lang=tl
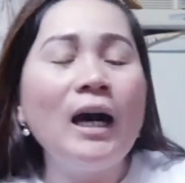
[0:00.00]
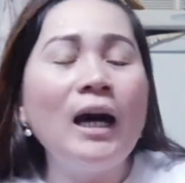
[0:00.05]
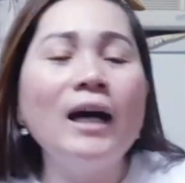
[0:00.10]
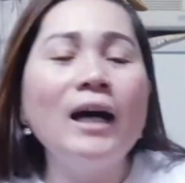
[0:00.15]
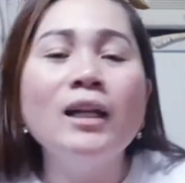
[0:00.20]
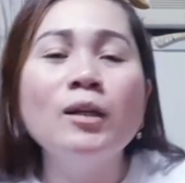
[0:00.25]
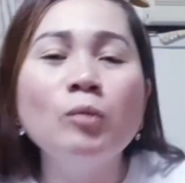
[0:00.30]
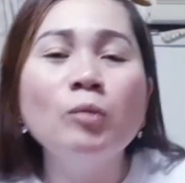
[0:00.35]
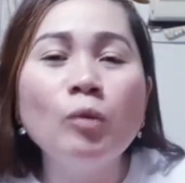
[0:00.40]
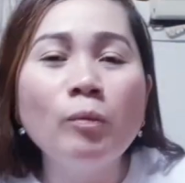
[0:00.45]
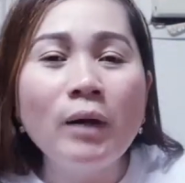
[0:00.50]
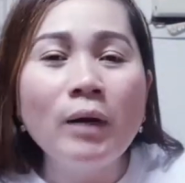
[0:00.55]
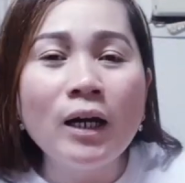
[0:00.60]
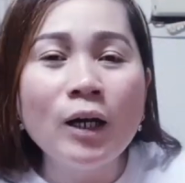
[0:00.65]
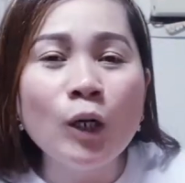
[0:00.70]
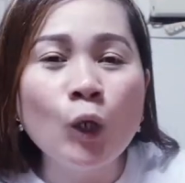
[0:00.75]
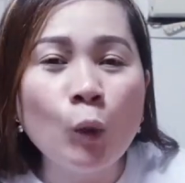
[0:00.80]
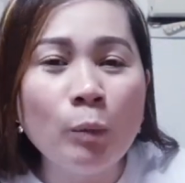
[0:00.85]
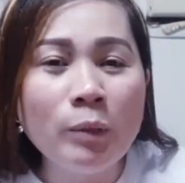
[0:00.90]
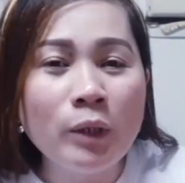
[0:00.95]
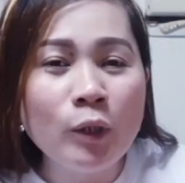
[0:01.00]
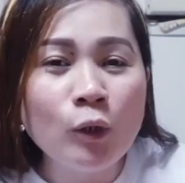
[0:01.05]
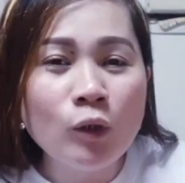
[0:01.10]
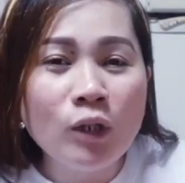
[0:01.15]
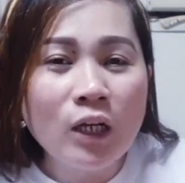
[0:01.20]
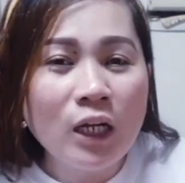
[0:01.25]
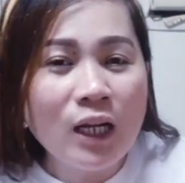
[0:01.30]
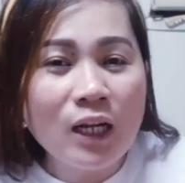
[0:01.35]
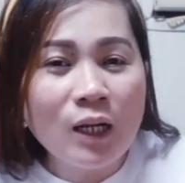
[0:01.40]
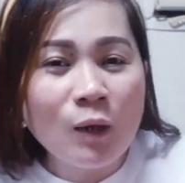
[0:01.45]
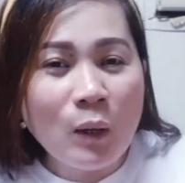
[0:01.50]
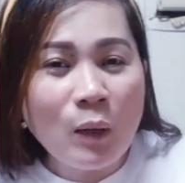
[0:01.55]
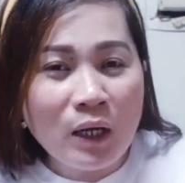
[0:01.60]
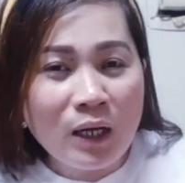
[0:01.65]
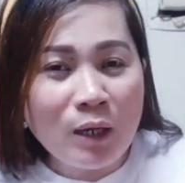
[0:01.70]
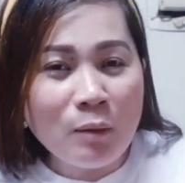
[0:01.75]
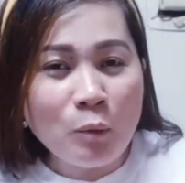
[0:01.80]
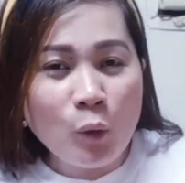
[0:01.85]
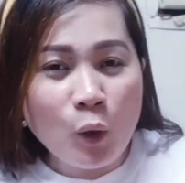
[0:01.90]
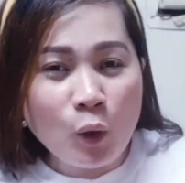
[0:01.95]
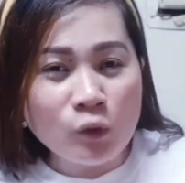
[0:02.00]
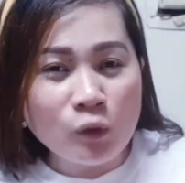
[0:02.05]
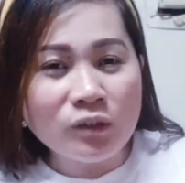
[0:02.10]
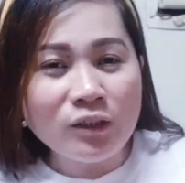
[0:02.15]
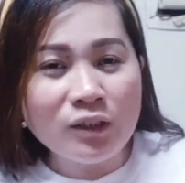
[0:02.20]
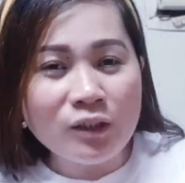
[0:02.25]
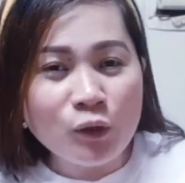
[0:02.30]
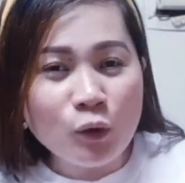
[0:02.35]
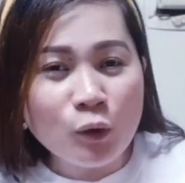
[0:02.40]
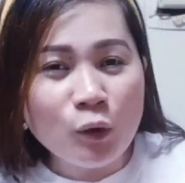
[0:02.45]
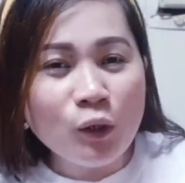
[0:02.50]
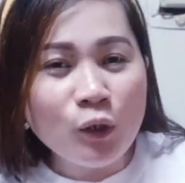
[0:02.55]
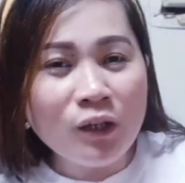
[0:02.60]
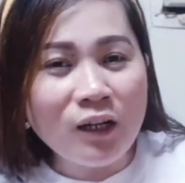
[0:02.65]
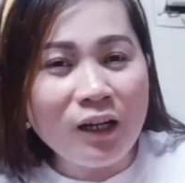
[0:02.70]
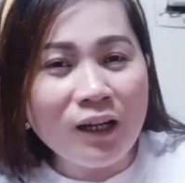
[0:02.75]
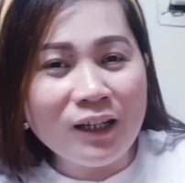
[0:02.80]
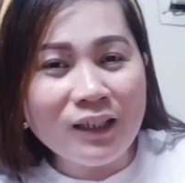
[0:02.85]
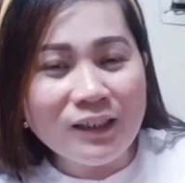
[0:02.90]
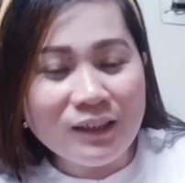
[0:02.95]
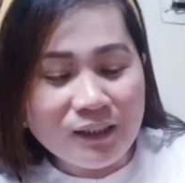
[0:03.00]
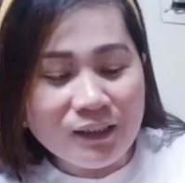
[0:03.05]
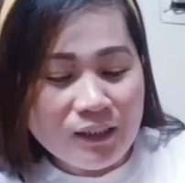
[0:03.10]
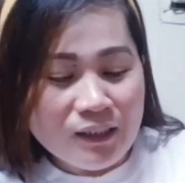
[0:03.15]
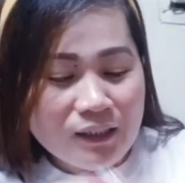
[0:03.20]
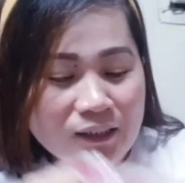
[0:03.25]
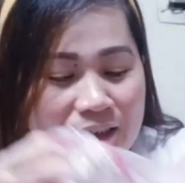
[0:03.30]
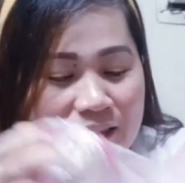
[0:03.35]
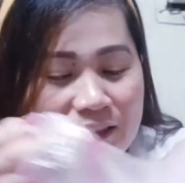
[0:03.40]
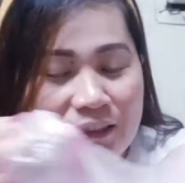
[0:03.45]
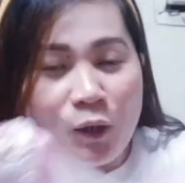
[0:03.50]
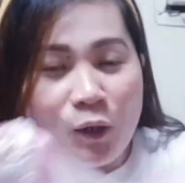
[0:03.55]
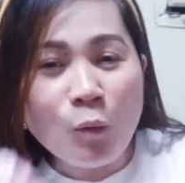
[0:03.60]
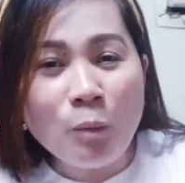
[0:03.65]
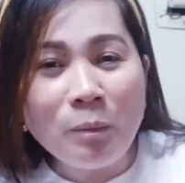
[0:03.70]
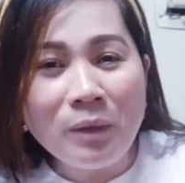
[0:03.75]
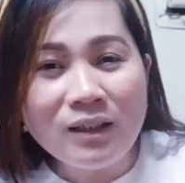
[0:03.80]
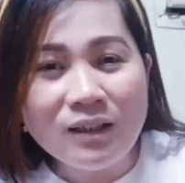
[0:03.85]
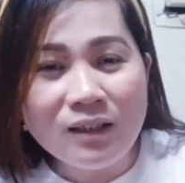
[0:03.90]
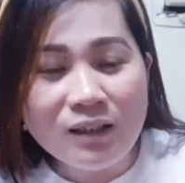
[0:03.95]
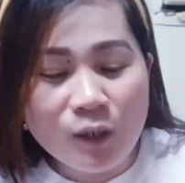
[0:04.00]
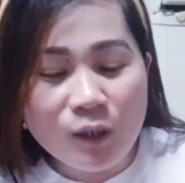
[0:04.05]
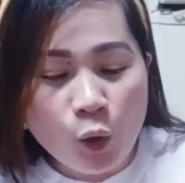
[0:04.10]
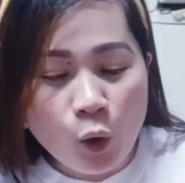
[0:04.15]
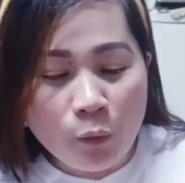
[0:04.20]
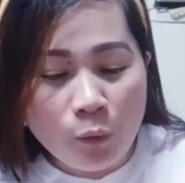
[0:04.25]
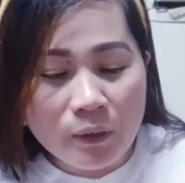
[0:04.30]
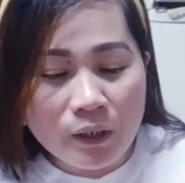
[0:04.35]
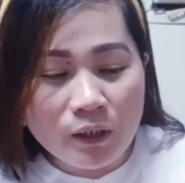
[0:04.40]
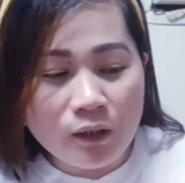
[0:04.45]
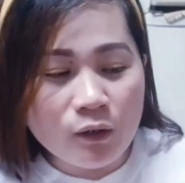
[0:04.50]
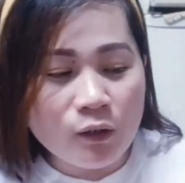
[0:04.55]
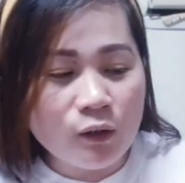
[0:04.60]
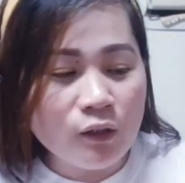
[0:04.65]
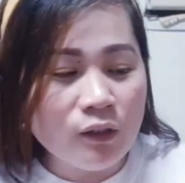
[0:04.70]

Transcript: Alam mo ba, kopi ko, nananawagan po ako sa'yo. Ha? Sa kumpanya ng kopi ko.